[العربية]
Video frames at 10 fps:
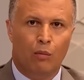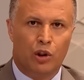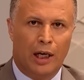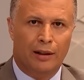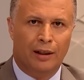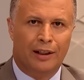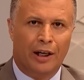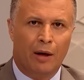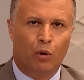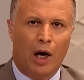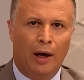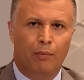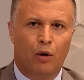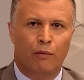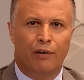مشاهدينا الكرام
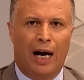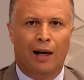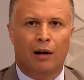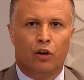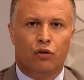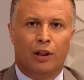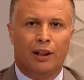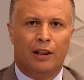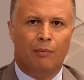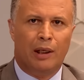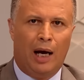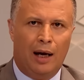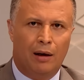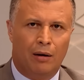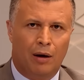ارحب بكم في حلقه جديده من
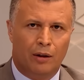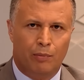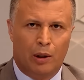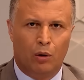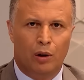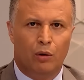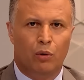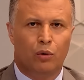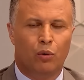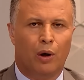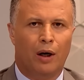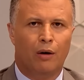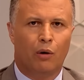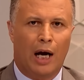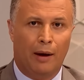حلقات بكل
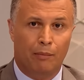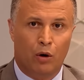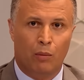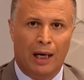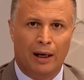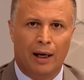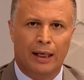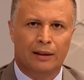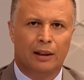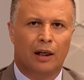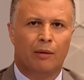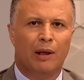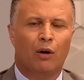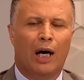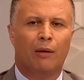وضوح، ارحب بكم على قناه الكرمه